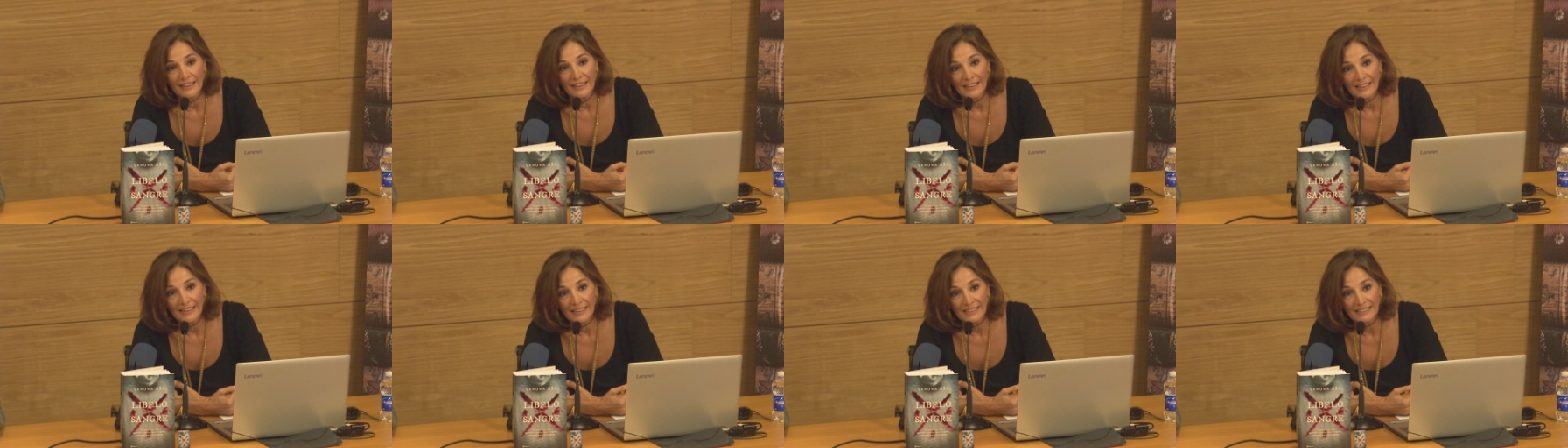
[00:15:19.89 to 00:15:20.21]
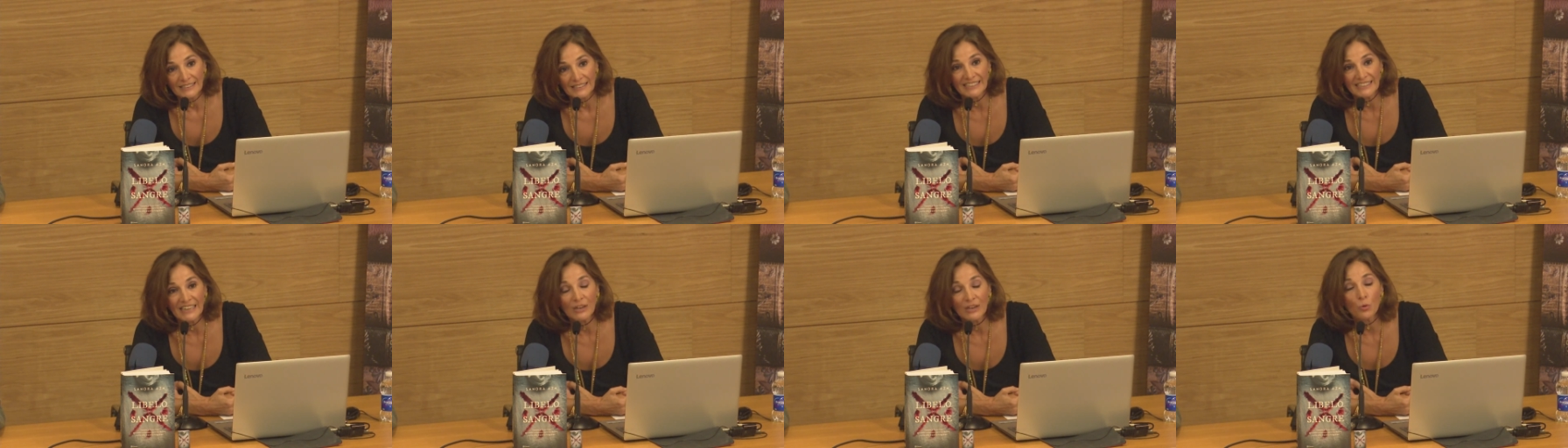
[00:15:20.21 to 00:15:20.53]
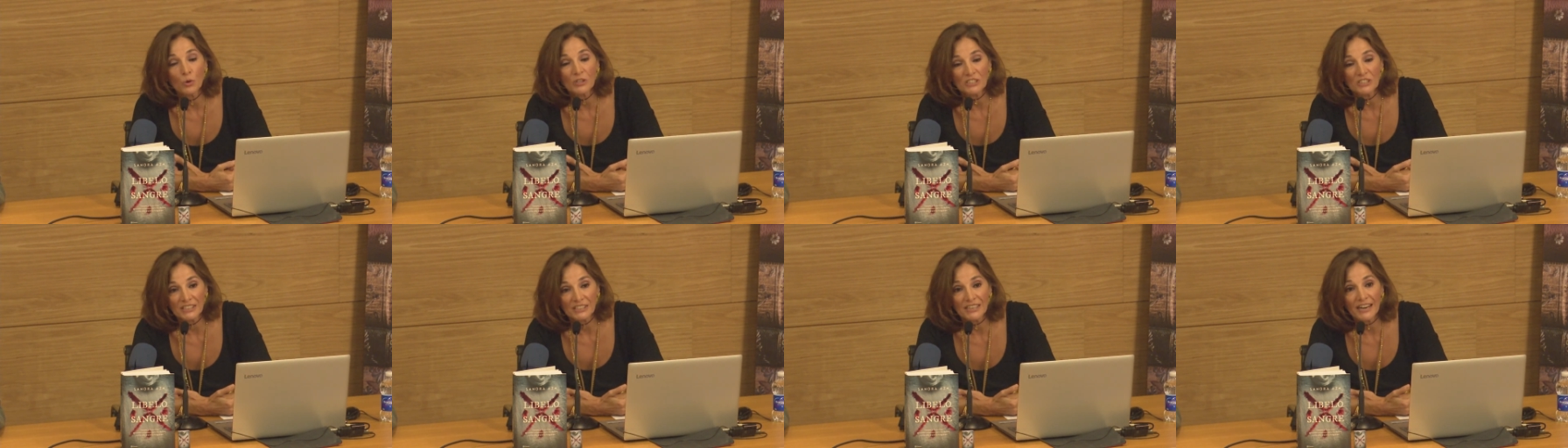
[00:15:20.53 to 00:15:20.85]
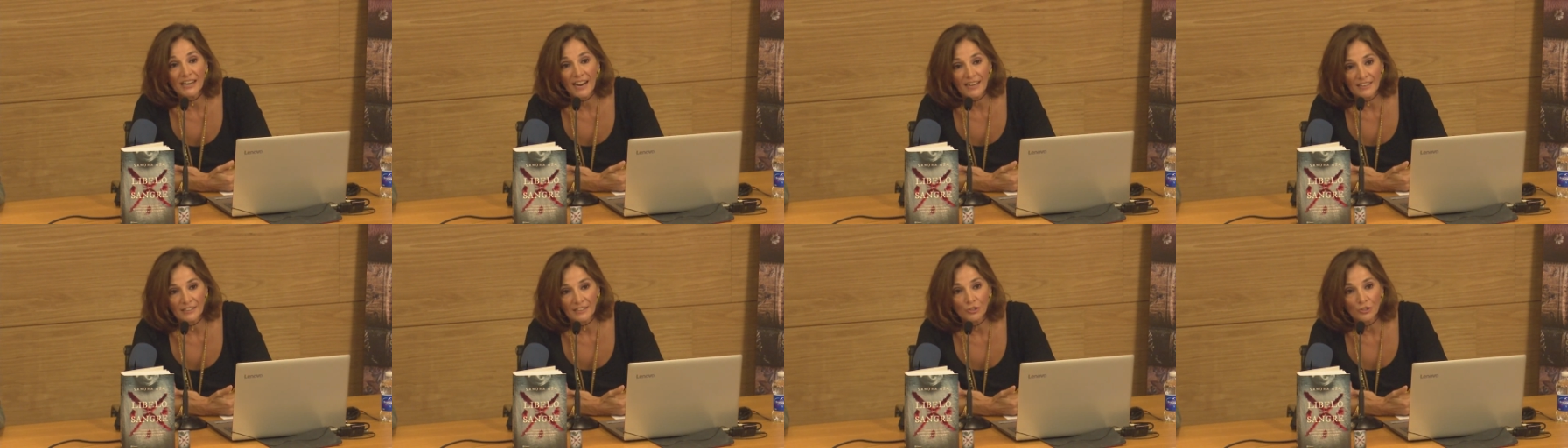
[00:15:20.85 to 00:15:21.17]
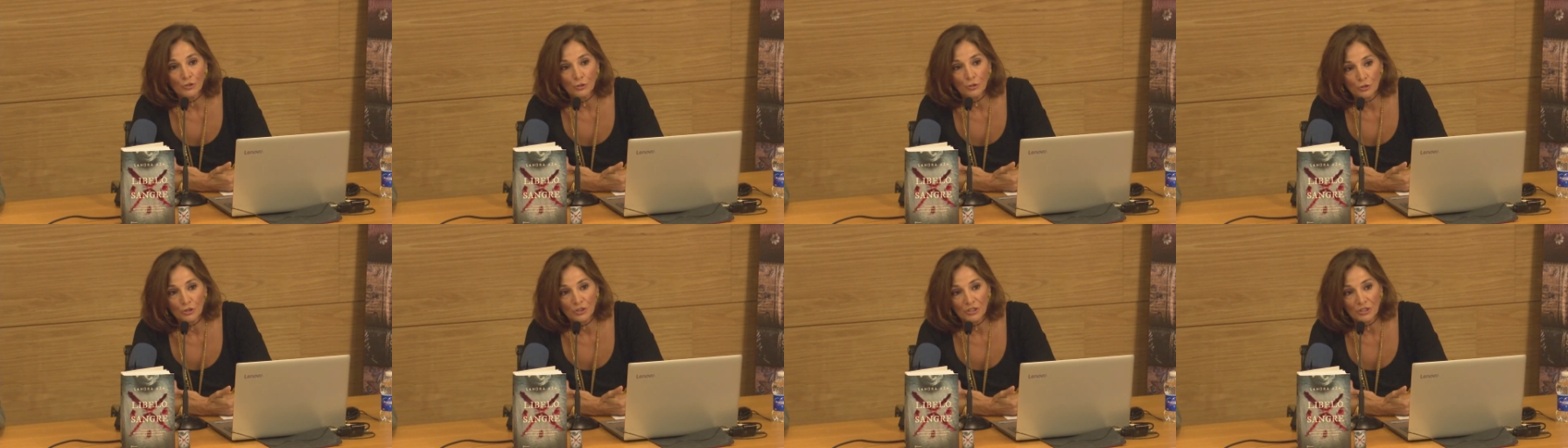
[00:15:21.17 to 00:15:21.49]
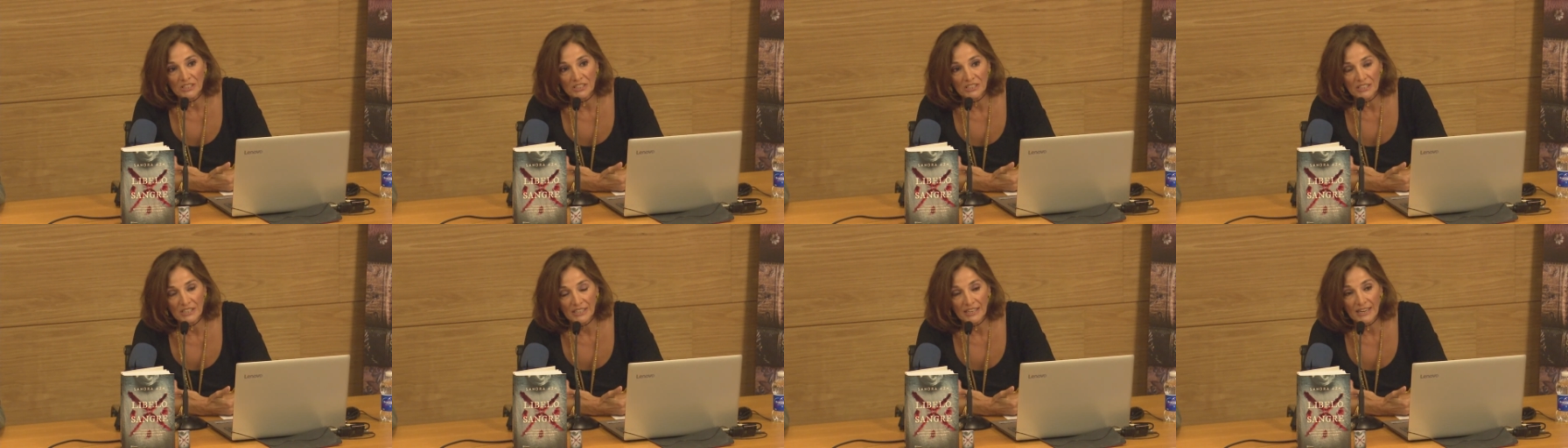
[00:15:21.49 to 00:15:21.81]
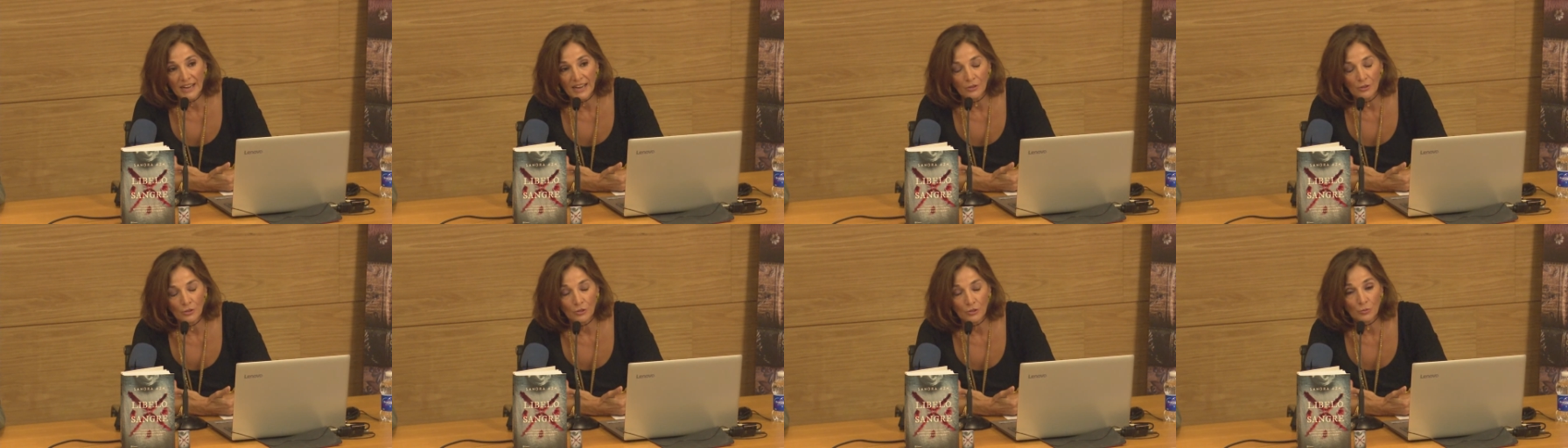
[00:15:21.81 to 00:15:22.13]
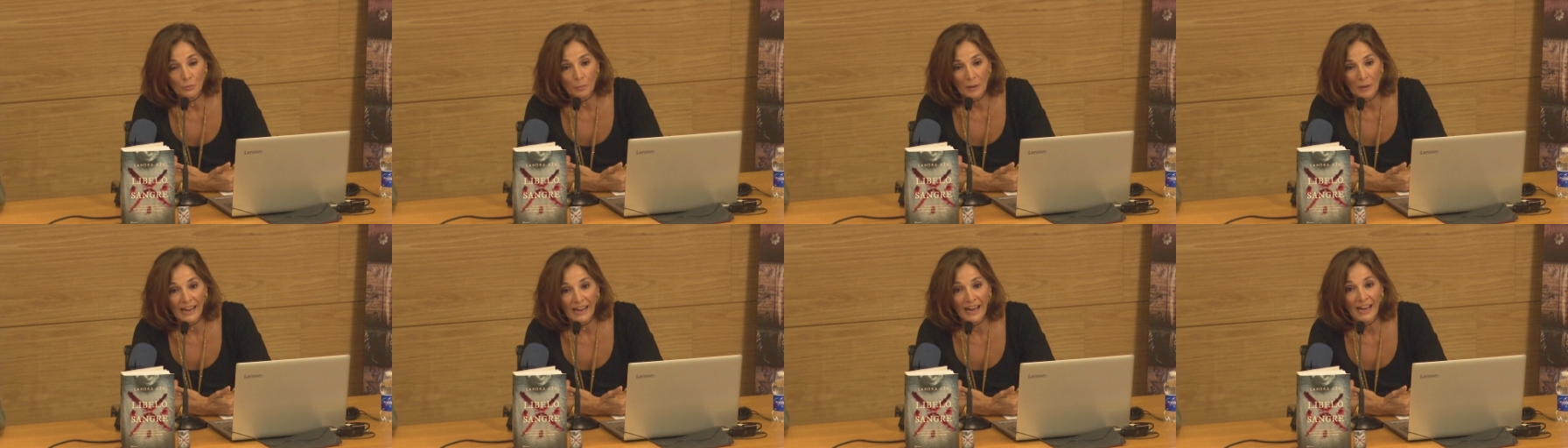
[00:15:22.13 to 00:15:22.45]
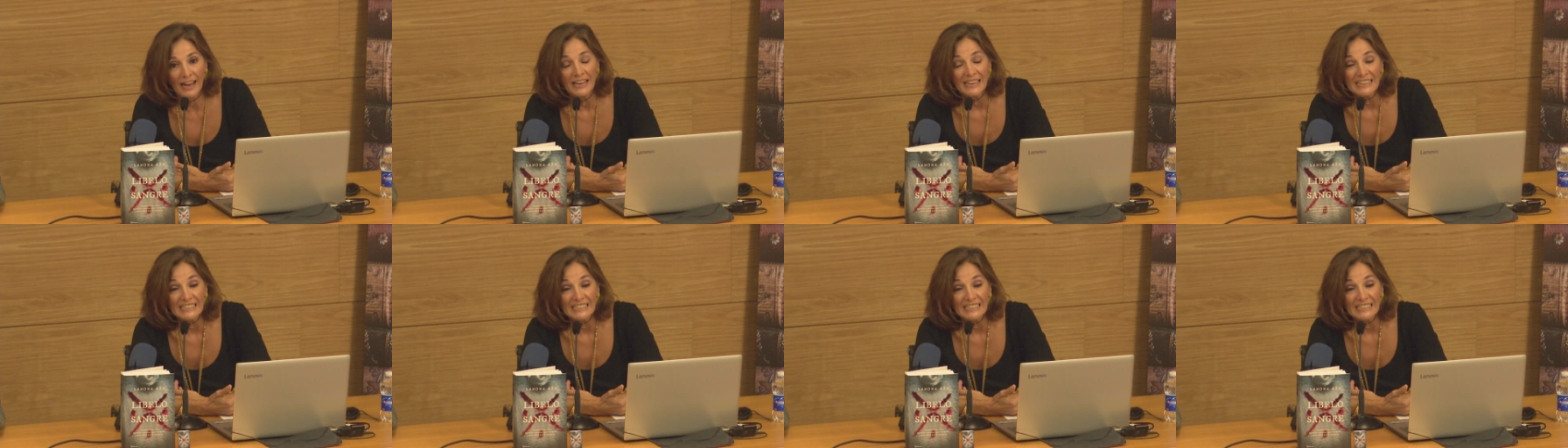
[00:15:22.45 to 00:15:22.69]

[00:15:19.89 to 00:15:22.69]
de secuestrar niños cristianos para